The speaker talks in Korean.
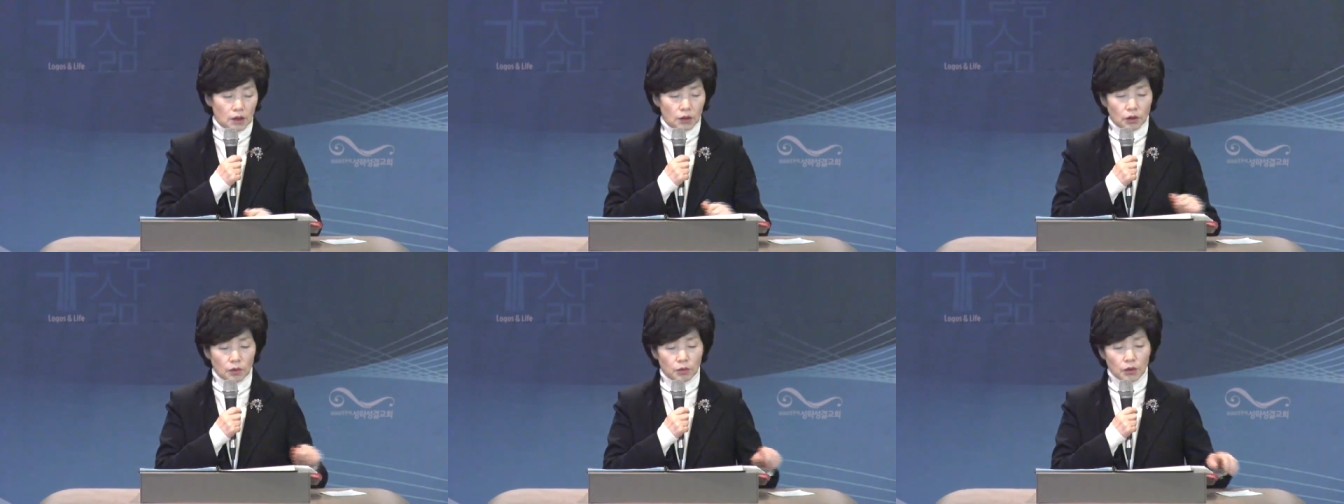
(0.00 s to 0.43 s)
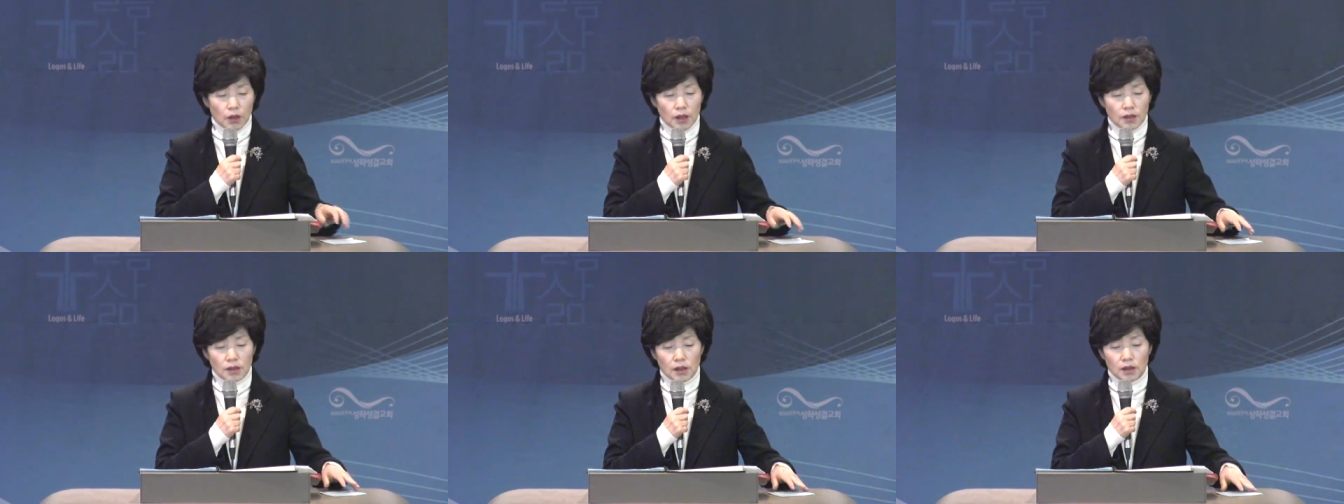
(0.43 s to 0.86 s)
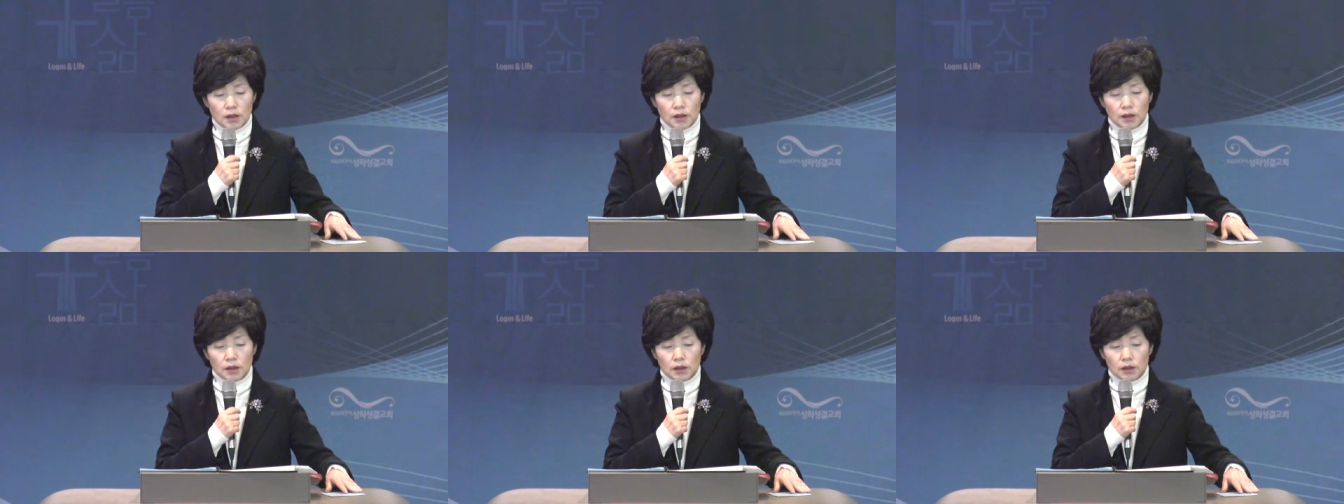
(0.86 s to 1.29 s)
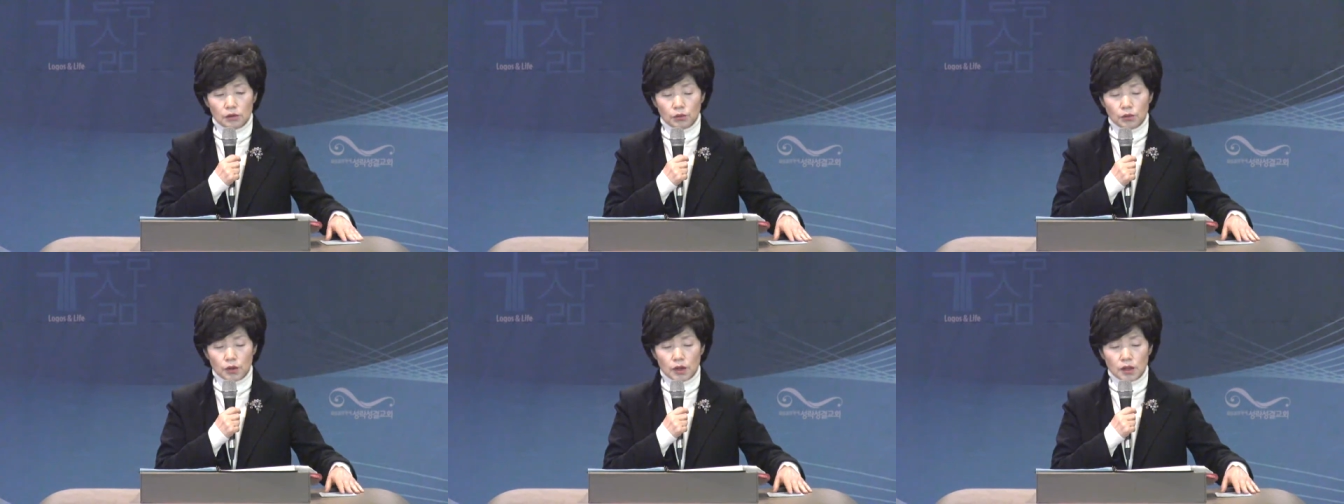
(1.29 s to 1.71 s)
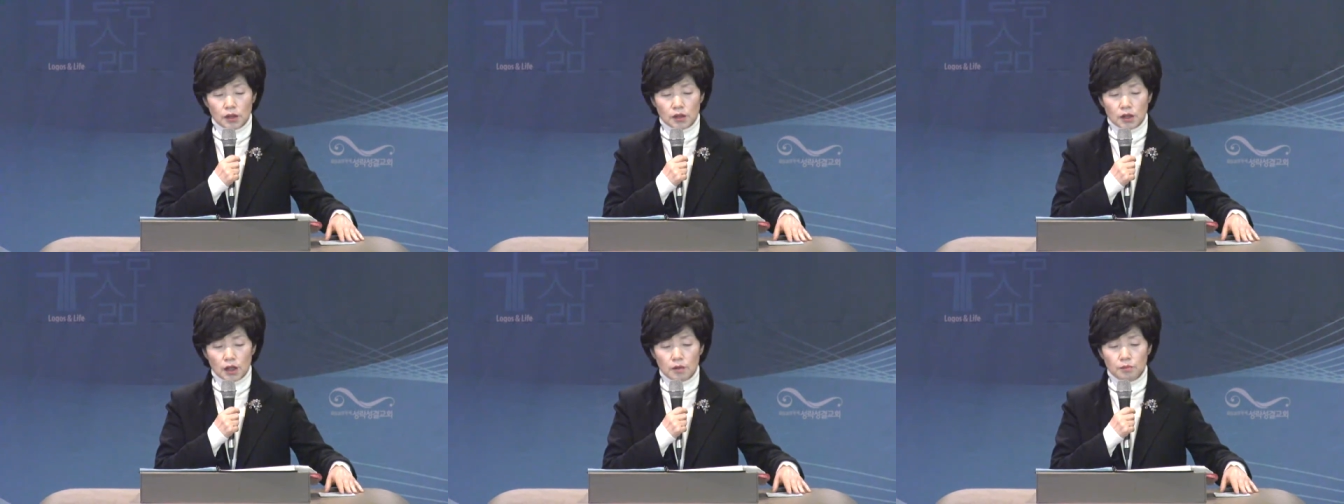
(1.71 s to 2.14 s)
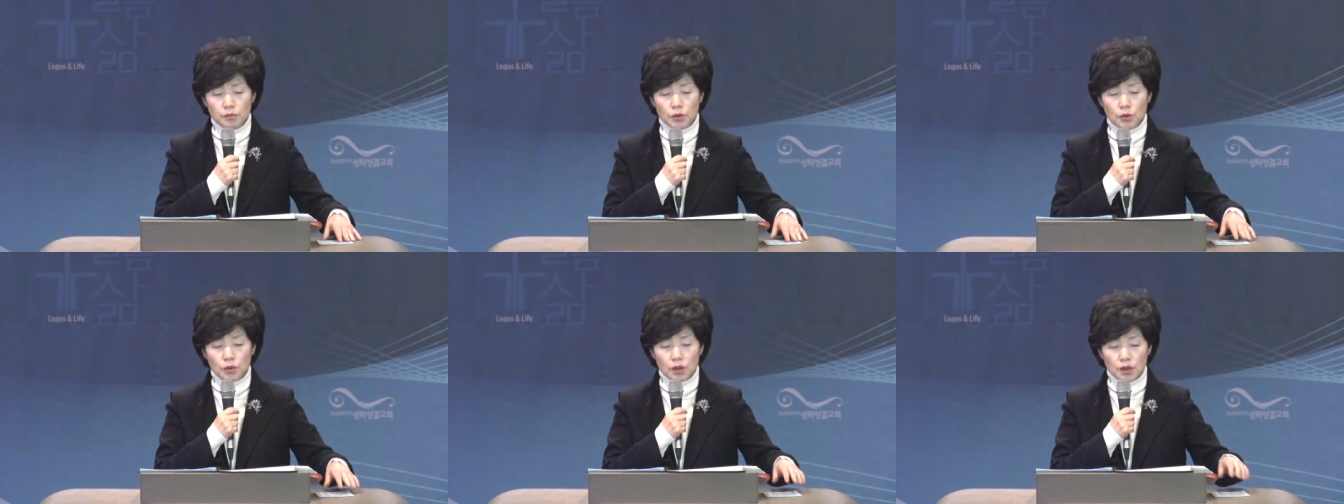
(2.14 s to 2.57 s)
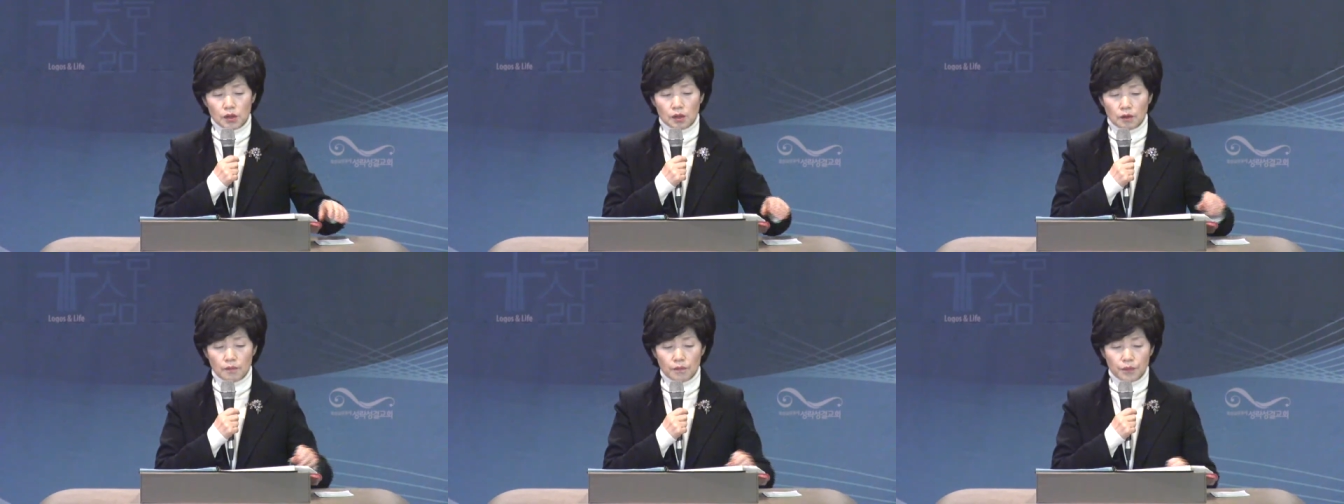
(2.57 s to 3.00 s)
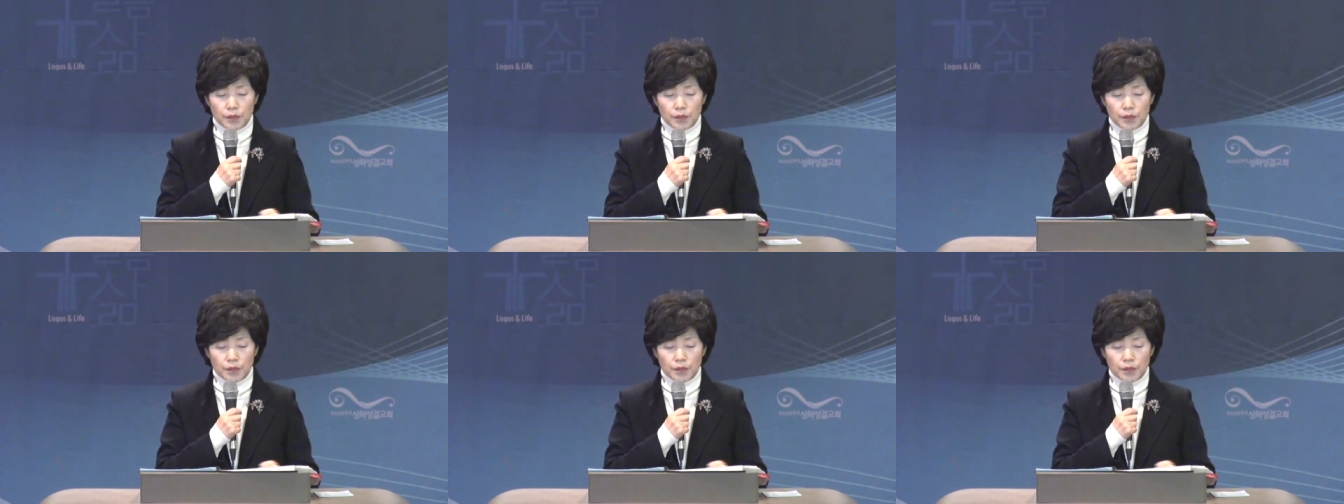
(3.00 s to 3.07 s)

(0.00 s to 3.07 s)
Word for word: 그러므로 항상 우리의 삶 속에서